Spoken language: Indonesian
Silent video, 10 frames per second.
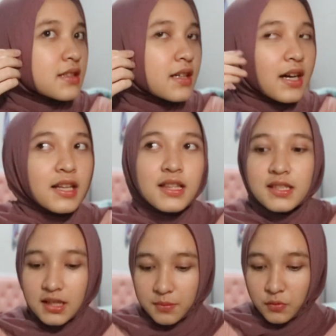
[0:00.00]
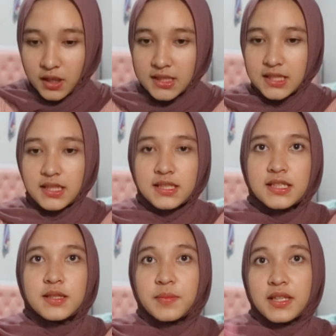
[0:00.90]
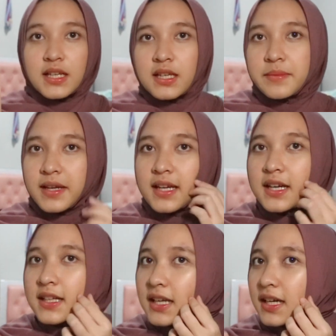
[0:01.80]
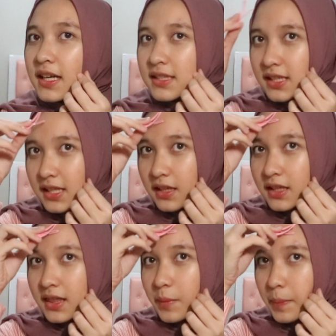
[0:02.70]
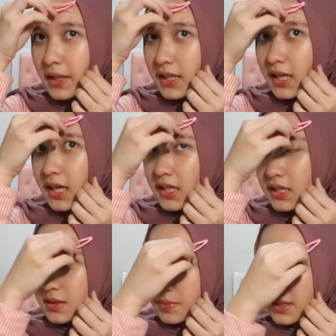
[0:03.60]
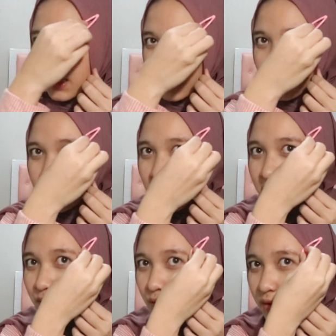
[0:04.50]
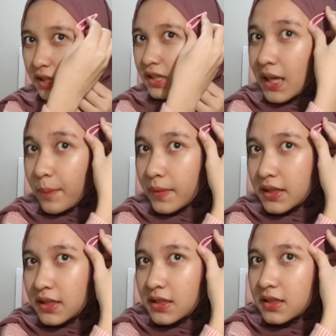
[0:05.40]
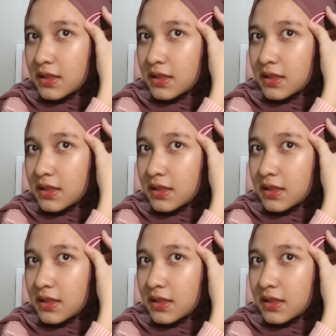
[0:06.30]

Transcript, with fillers: kalian terserah mau kasih si jepitannya di mana nah yang di tempat yang ada jepitan itu jangan dulu dilipet